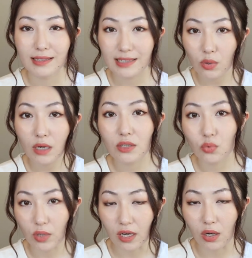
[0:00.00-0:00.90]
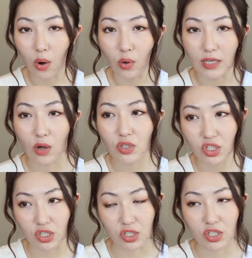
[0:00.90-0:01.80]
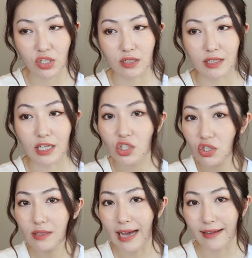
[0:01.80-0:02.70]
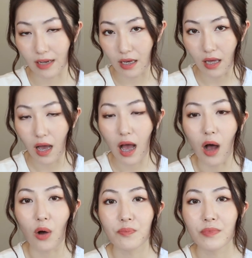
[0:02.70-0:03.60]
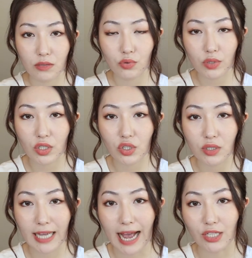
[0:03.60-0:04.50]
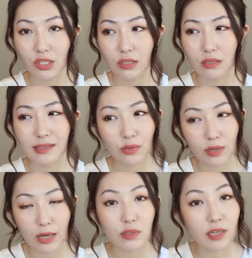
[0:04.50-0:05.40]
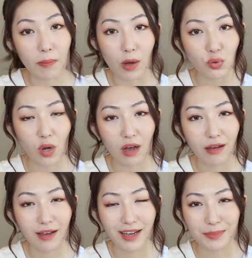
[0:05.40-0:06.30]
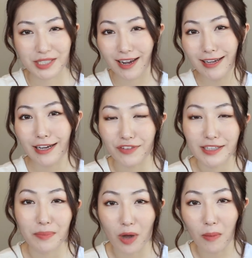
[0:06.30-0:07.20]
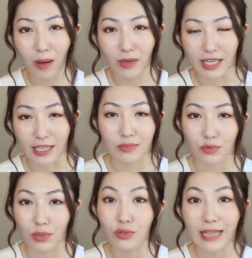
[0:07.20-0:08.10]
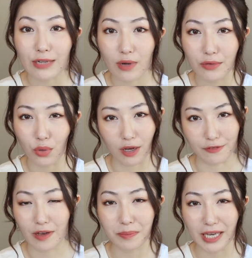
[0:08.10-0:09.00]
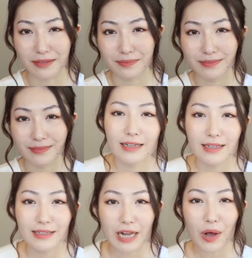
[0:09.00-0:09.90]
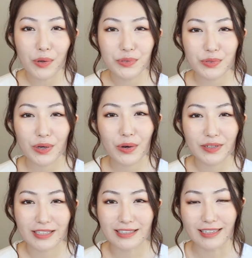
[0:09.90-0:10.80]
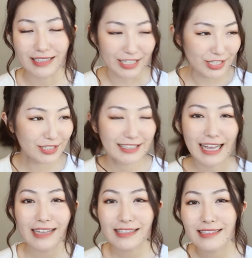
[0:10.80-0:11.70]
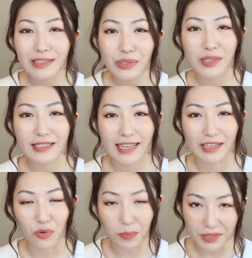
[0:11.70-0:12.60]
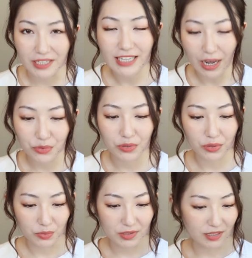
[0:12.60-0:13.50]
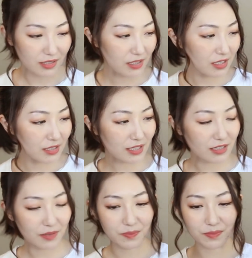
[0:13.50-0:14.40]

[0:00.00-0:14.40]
卸妆力度也够，然后纸质的那个质量也很好。屈臣氏那还是相对来说小包装，平常也可以放在包包里，随时拿出来用很方便。然后最后一个也是跟大家私心推荐的，我平常用的东西是这个